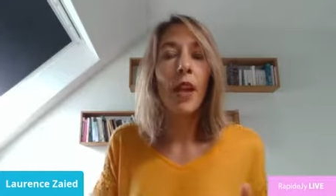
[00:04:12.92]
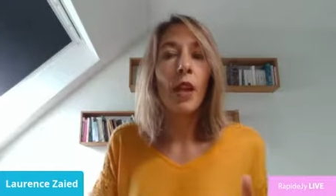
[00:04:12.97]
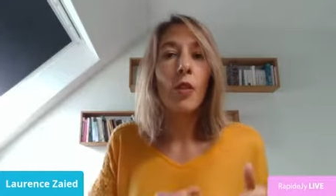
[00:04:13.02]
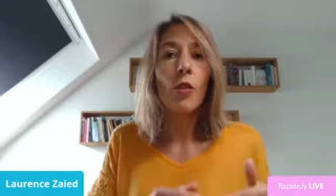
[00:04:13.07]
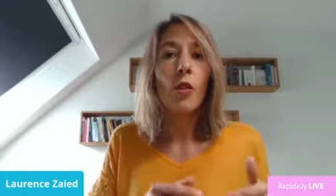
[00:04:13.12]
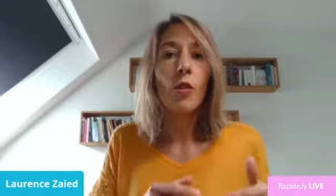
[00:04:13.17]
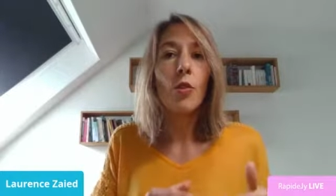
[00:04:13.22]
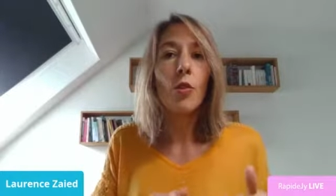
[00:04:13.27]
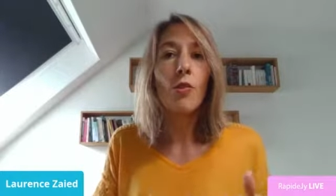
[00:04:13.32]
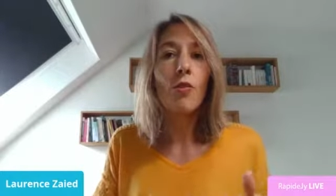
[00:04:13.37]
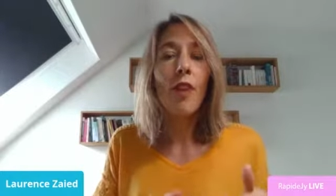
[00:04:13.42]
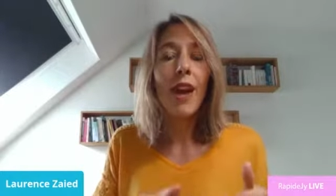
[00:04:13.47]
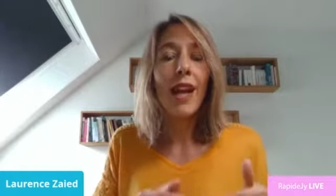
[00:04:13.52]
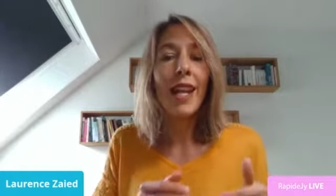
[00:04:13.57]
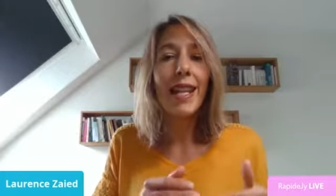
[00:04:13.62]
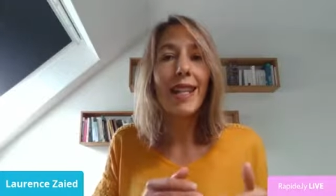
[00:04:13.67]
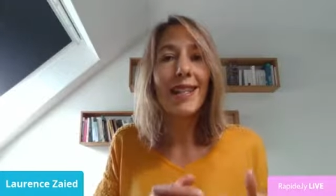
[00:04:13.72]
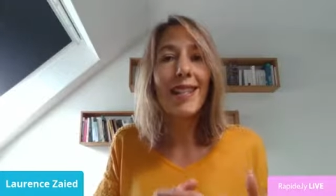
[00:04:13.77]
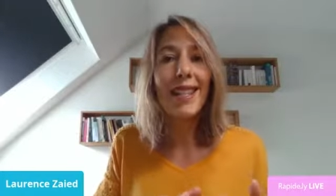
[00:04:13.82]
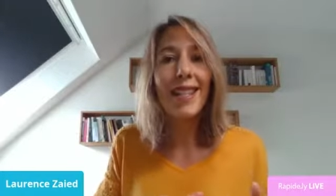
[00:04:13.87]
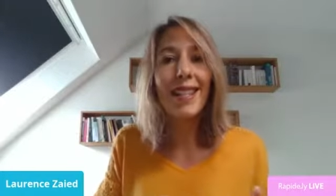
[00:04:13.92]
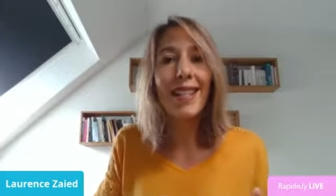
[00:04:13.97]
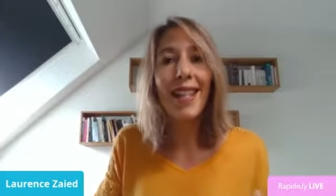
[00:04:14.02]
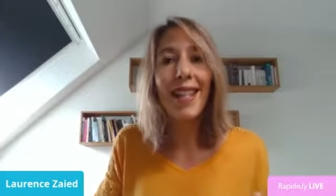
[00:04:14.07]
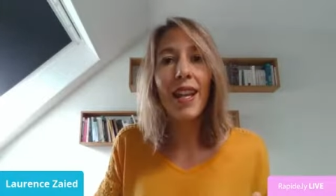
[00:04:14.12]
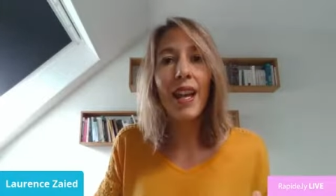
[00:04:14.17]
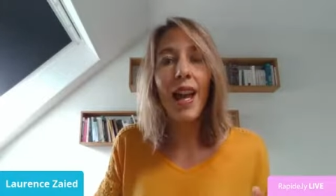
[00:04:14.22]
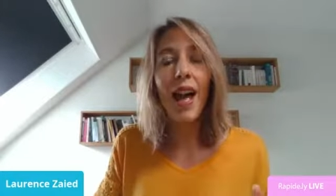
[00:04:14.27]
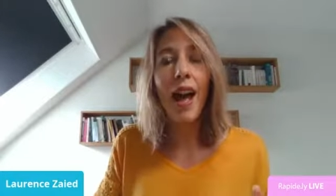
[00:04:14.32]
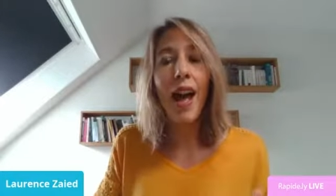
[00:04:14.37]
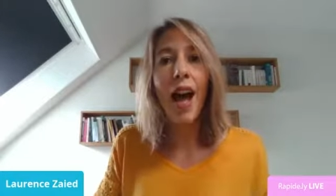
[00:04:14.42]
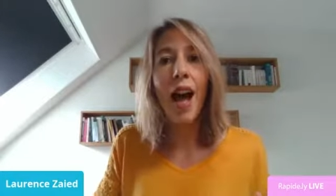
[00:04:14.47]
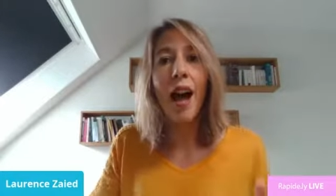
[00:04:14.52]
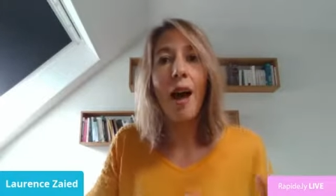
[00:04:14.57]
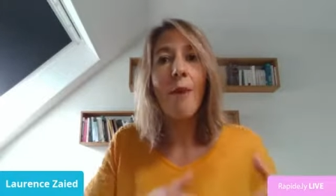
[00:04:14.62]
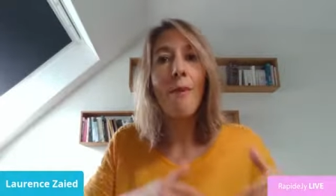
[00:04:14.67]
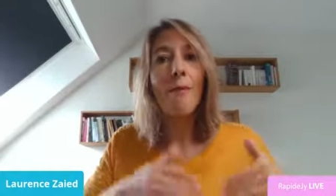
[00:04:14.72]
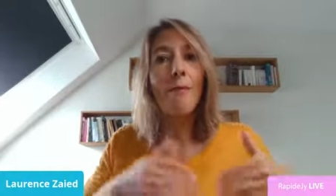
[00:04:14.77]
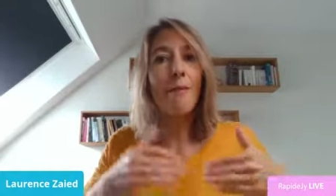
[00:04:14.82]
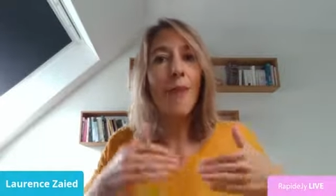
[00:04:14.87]
que tu vas les aider
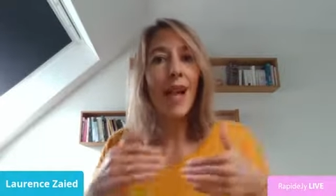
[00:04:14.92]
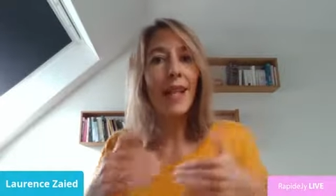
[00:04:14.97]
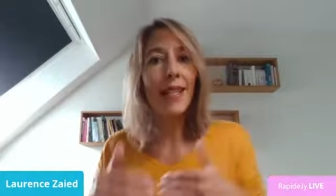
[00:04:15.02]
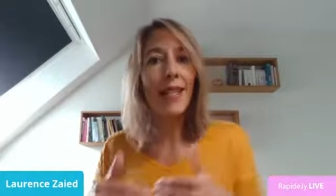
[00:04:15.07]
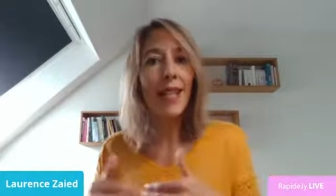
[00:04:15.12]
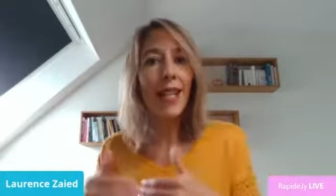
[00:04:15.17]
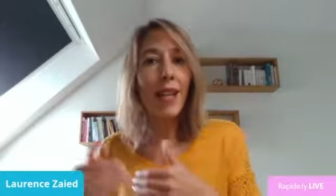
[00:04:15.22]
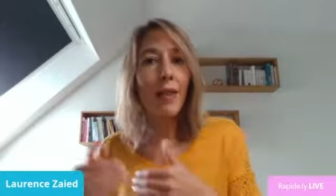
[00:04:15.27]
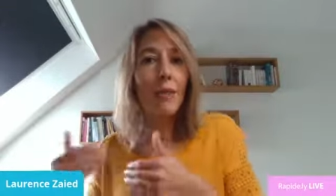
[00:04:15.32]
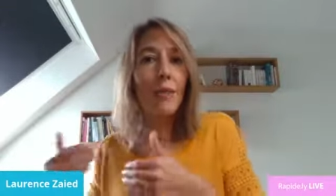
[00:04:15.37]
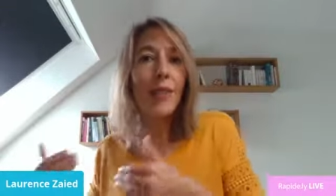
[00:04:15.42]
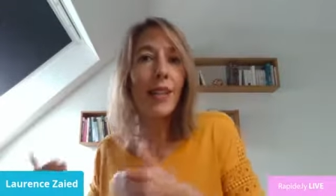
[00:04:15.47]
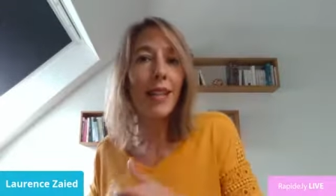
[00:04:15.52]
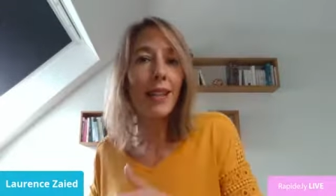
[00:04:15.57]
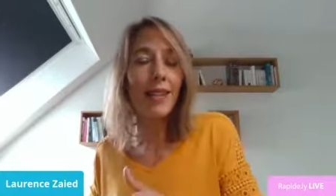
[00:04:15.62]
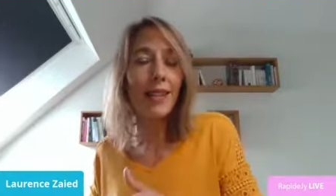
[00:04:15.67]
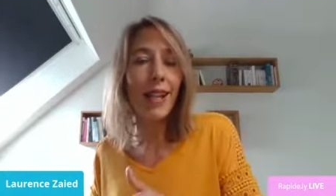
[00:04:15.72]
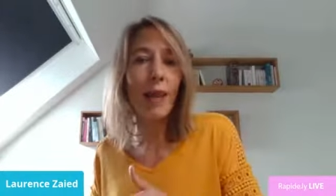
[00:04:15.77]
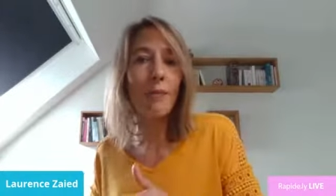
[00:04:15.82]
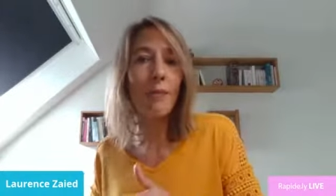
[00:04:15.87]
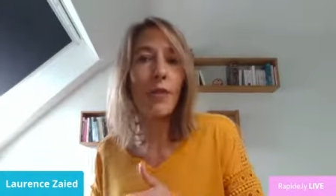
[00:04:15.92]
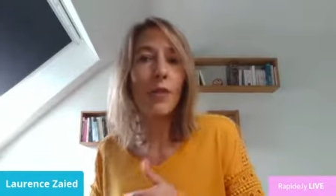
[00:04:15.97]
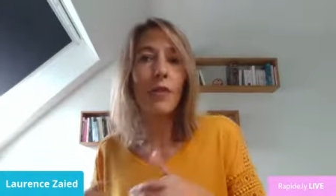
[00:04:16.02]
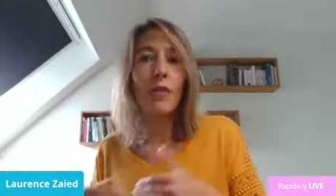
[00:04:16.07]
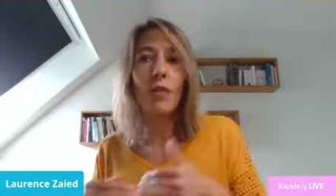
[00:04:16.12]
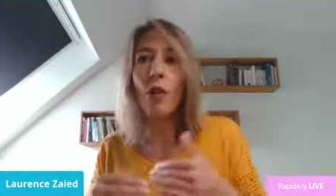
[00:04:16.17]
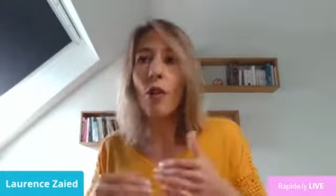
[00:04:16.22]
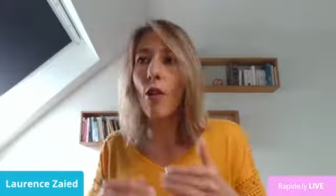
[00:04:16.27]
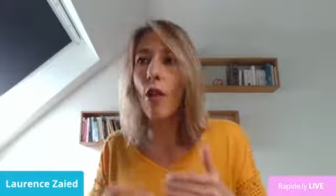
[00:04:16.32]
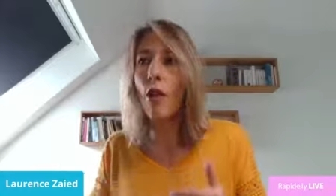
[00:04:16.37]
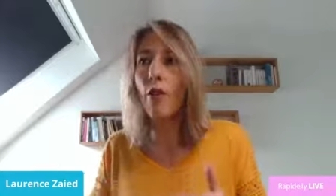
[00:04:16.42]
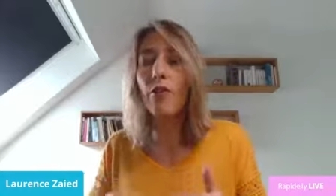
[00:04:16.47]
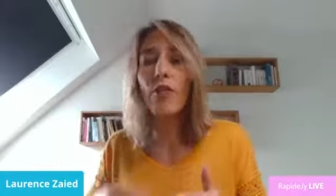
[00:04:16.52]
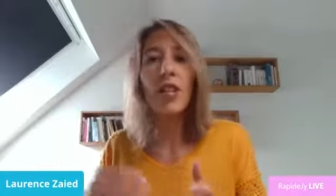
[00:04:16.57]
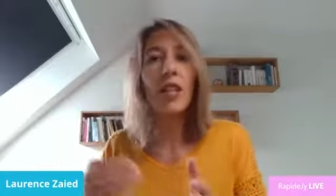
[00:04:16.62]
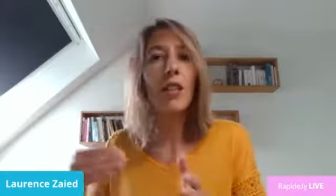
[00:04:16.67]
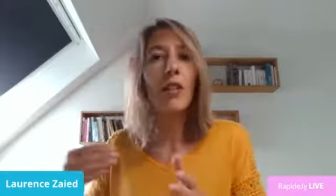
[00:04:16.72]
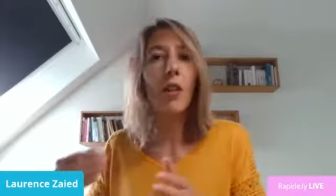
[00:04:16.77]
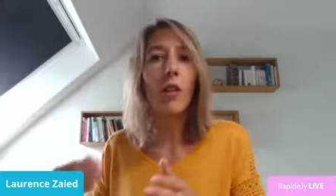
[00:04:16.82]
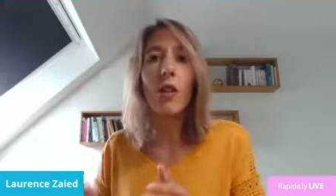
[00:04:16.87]
à passer une étape dans leur
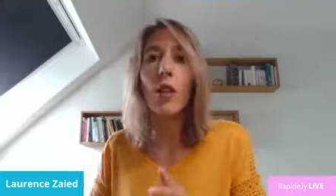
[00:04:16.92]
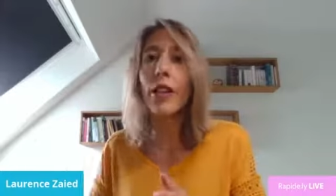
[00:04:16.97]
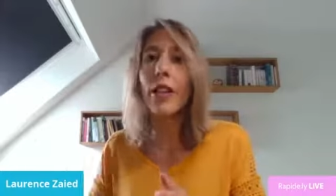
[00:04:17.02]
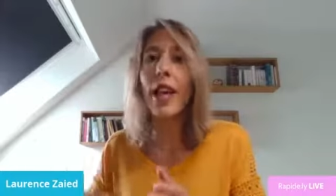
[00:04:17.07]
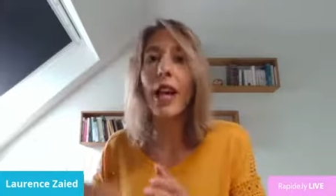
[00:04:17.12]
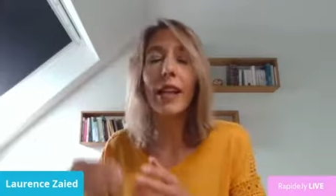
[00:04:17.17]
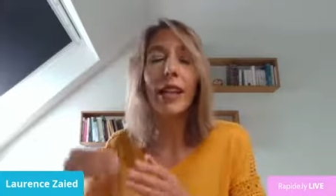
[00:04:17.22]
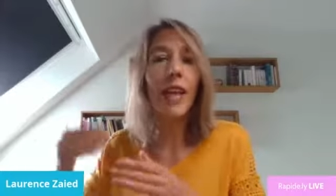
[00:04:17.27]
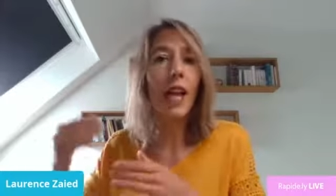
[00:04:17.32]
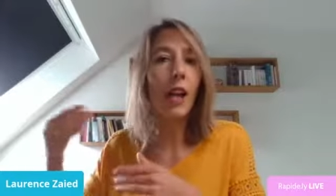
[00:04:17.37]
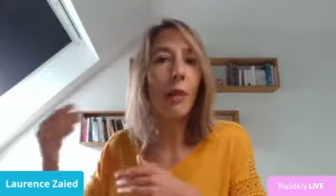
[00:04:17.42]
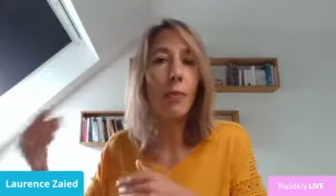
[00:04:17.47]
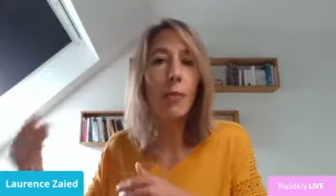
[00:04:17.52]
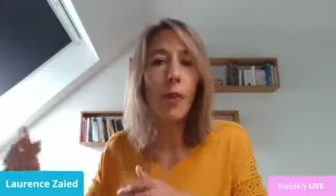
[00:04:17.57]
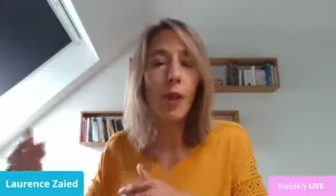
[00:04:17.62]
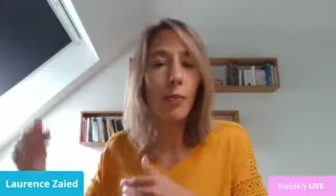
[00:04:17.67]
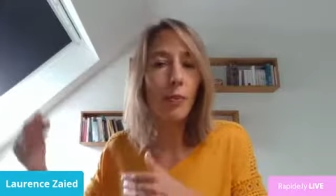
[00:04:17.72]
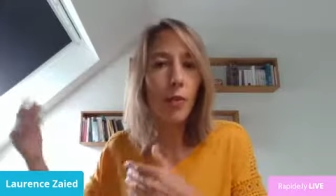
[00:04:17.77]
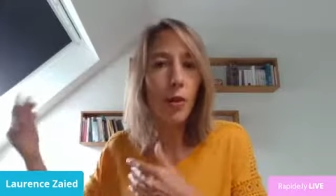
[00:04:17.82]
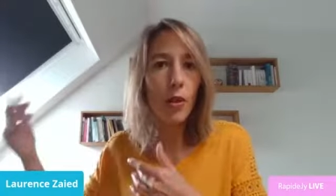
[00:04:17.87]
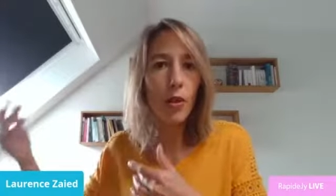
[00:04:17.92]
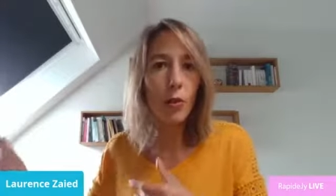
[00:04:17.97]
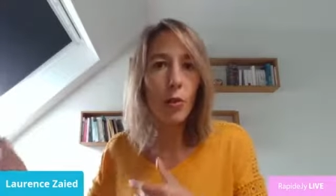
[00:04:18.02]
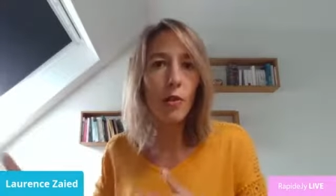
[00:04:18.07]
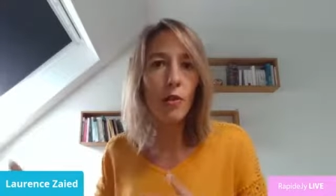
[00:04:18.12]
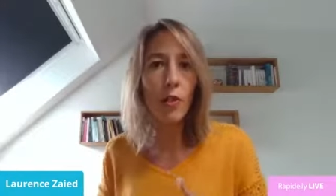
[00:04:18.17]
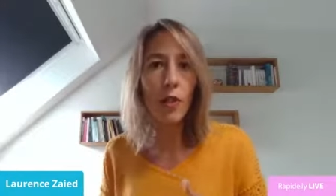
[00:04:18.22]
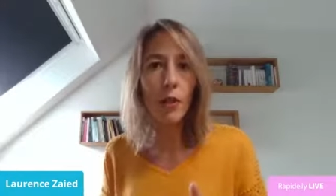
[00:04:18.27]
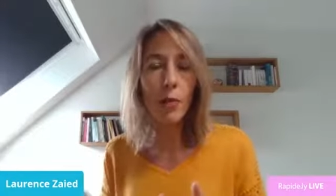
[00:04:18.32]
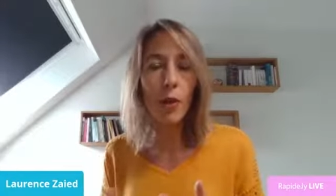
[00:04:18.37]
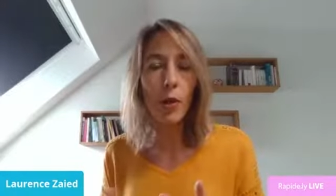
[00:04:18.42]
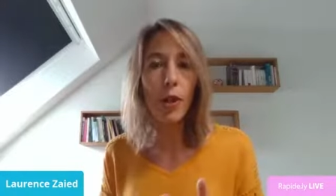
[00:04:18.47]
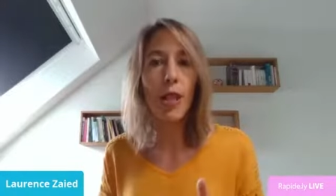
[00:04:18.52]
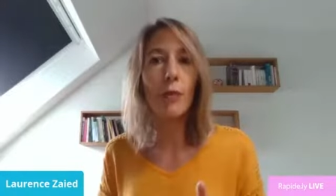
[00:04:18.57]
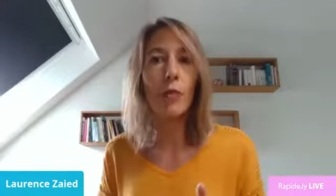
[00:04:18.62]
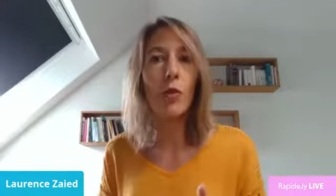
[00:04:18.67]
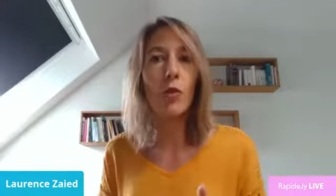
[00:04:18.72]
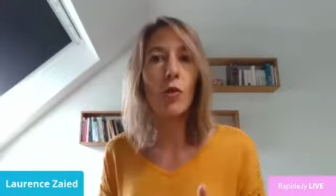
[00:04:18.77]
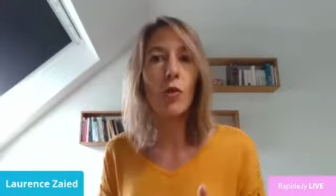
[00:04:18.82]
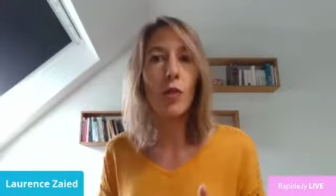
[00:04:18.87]
vie, dans leur carrière, peu importe, suivant les
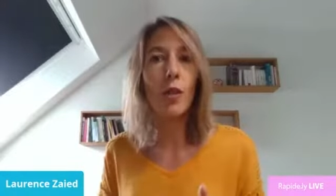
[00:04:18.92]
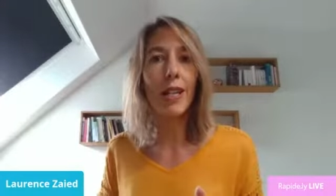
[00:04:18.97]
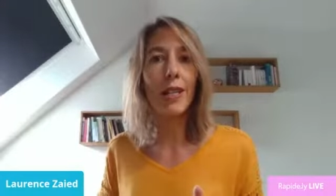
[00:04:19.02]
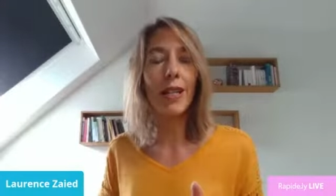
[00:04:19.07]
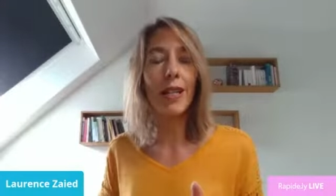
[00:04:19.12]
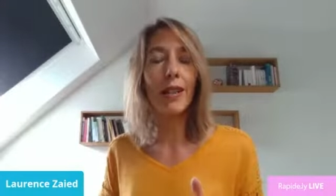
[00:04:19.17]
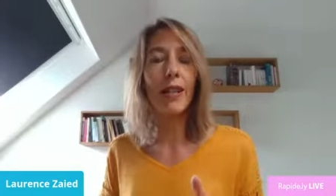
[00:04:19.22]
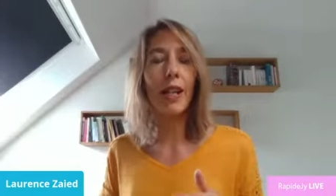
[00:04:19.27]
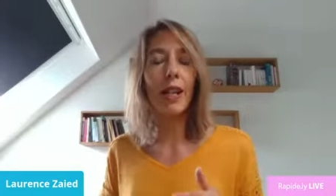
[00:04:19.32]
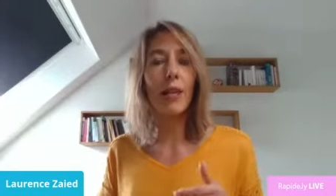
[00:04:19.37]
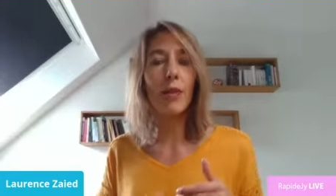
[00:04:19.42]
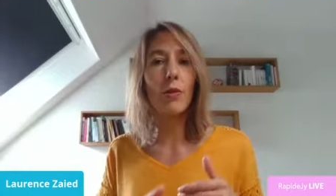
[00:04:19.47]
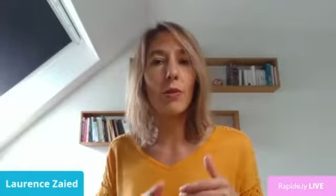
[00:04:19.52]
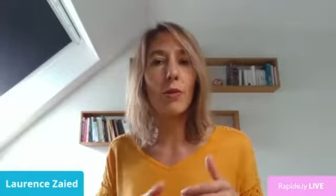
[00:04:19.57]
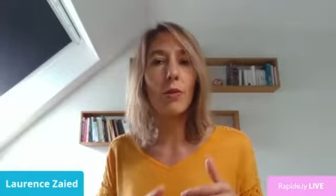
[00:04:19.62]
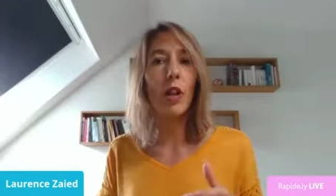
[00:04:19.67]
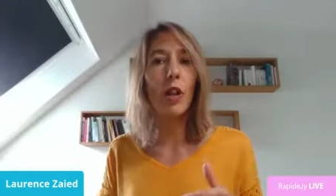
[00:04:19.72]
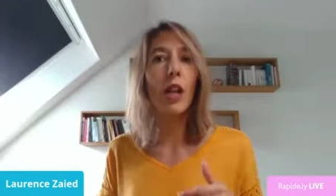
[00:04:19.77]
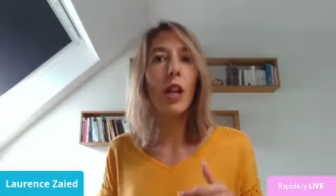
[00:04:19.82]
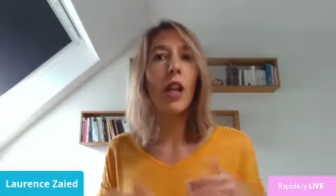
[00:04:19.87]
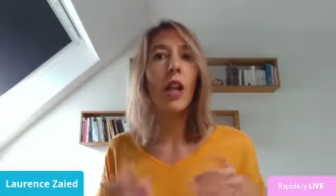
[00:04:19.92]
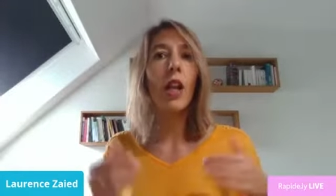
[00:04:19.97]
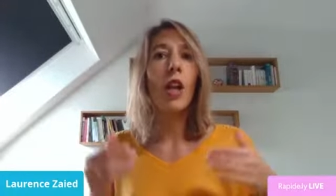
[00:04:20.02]
problèmes que tu les aides à résoudre,